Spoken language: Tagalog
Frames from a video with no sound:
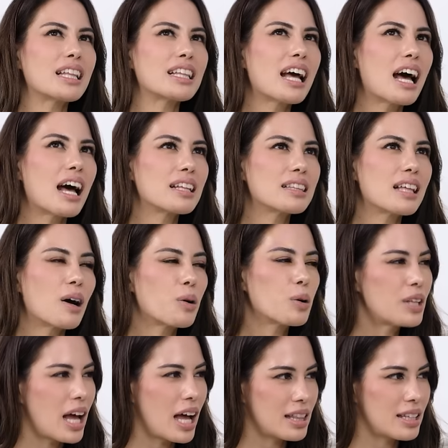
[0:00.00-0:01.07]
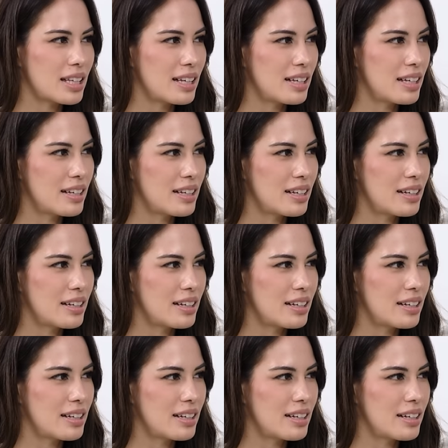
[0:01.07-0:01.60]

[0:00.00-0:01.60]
payat nga ata ako dati.